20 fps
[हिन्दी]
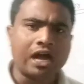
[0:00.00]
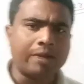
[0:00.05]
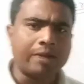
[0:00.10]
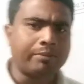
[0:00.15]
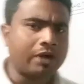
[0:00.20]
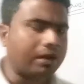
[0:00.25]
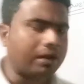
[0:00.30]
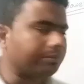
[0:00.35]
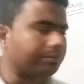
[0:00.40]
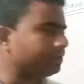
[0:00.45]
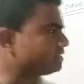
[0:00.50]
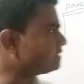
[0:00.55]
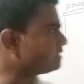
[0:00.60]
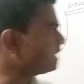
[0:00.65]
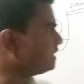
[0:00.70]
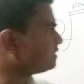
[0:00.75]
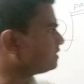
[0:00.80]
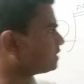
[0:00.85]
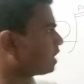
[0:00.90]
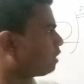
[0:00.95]
आप
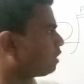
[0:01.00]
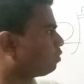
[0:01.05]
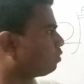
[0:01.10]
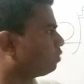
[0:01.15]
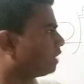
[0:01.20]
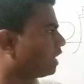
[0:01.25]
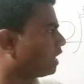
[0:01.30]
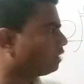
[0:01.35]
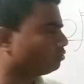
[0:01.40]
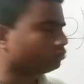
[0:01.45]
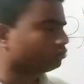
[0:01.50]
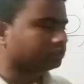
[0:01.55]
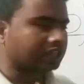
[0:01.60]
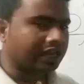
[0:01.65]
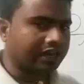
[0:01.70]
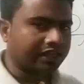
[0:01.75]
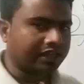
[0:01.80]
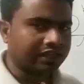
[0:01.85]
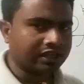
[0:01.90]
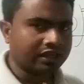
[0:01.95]
हमेशा इसका पूर्णांक
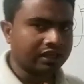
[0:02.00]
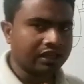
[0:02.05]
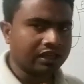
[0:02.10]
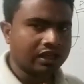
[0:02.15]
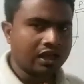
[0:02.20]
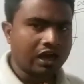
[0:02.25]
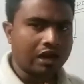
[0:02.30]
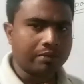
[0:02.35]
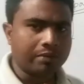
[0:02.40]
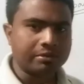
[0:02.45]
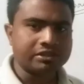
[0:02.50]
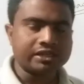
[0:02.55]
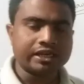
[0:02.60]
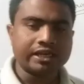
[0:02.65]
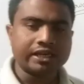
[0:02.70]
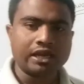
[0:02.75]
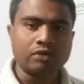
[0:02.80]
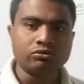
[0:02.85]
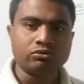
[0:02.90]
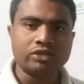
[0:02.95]
उतारेंगे हमेशा
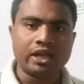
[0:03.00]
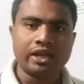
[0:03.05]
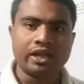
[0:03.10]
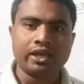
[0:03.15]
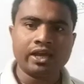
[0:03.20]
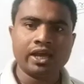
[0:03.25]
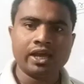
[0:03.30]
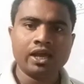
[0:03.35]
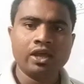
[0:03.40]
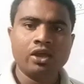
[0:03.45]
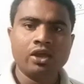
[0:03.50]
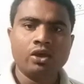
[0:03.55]
क्या उतारेंगे